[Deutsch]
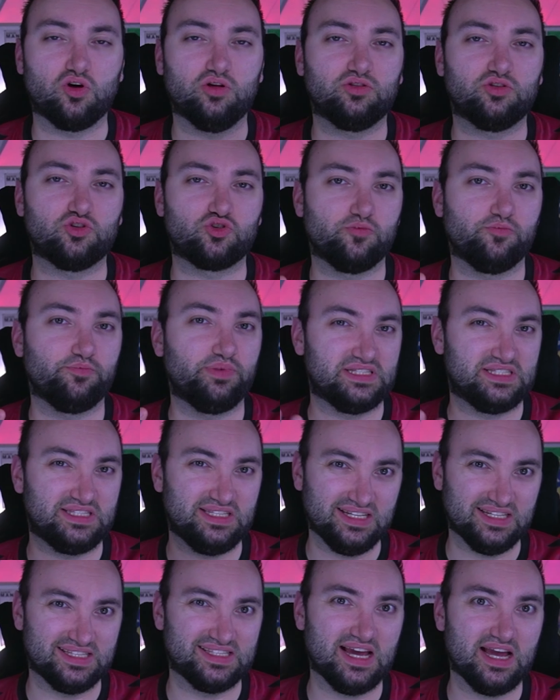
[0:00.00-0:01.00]
könnte schon
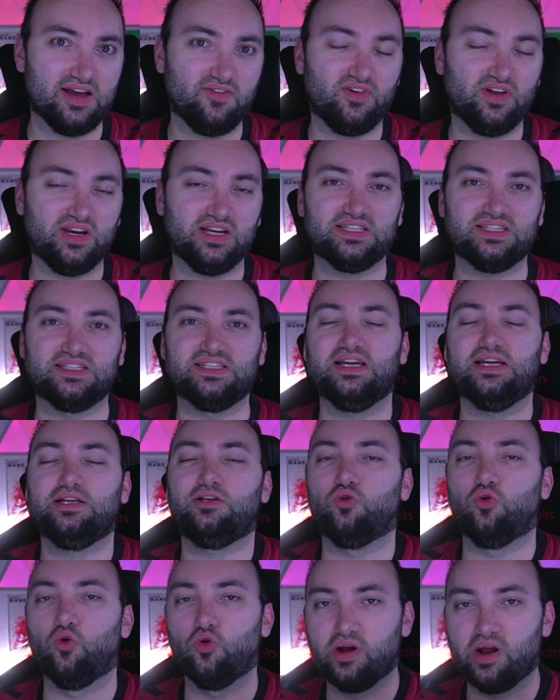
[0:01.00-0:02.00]
passiert sein, wenn ihr es
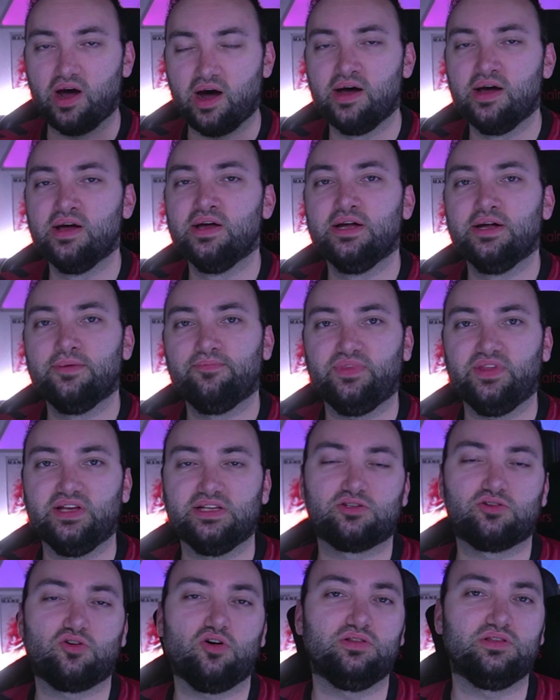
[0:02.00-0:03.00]
seht oder
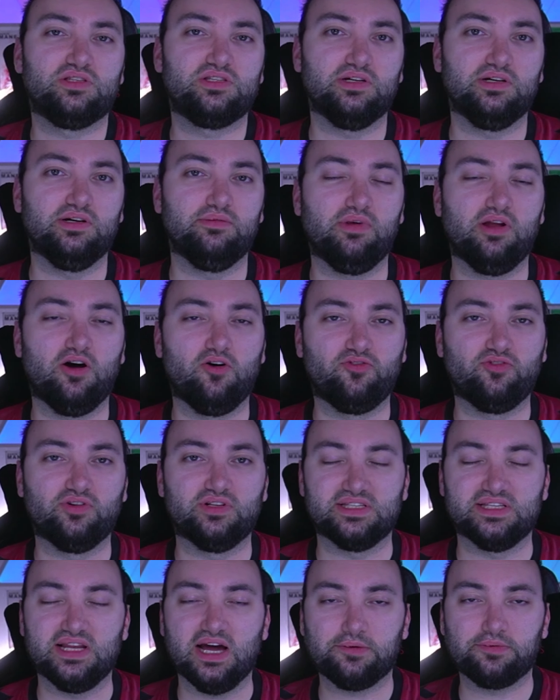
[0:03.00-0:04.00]
es könnte im Laufe
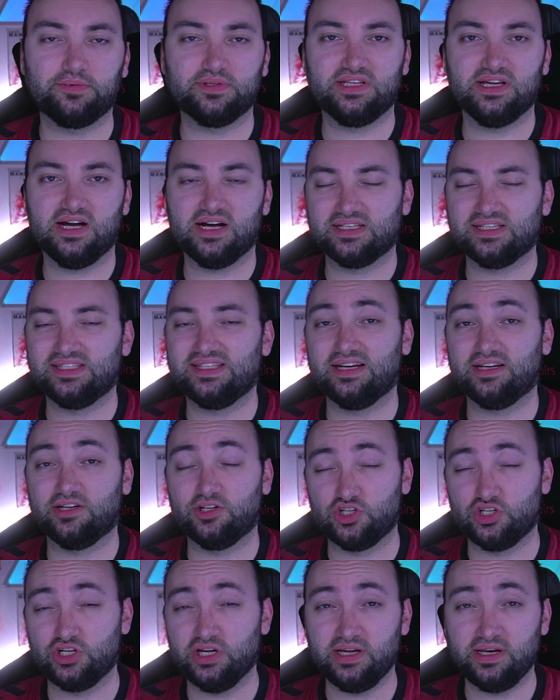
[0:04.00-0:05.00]
des Nachmittags dann
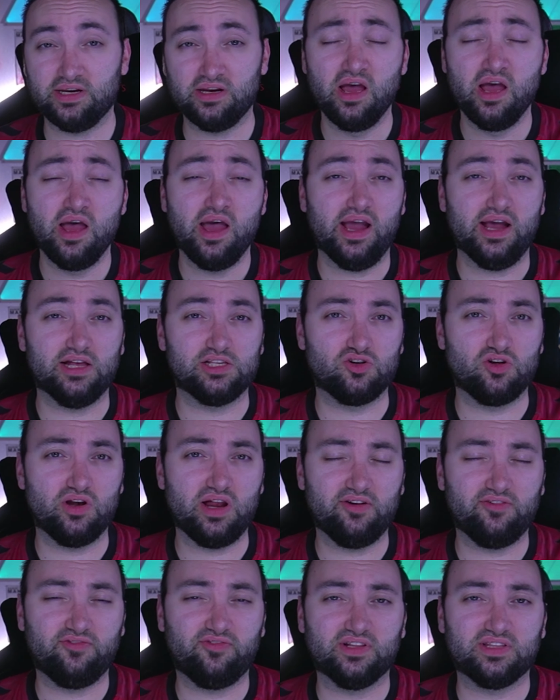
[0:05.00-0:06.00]
geschehen. Er soll
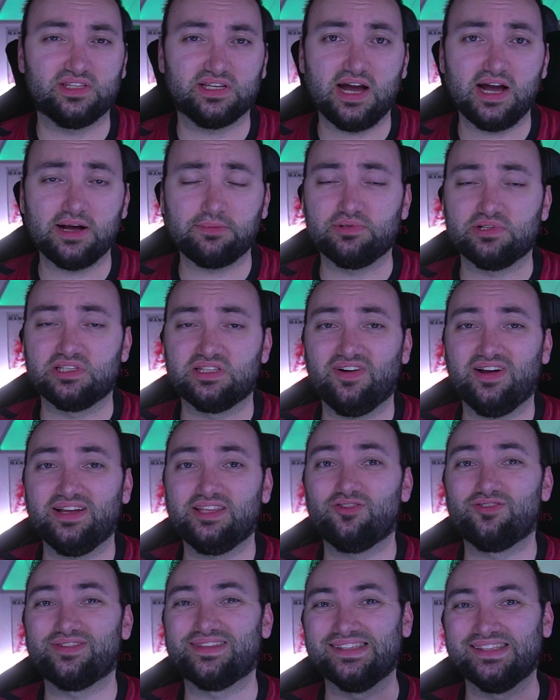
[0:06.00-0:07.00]
einen Vertrag bis
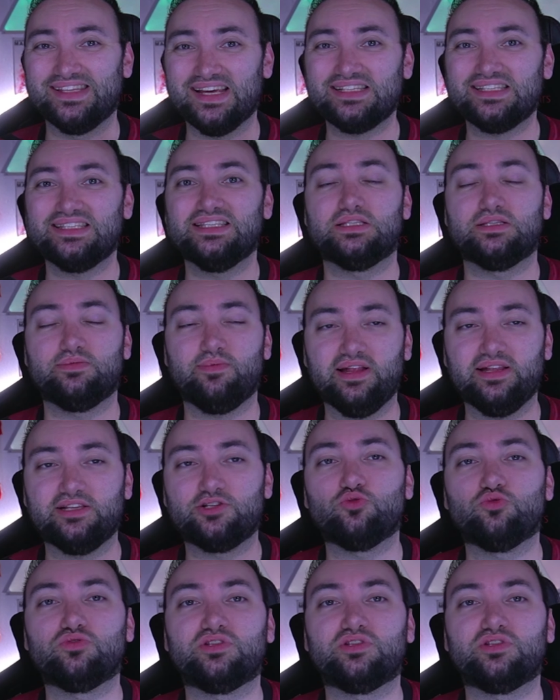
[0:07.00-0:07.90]
2026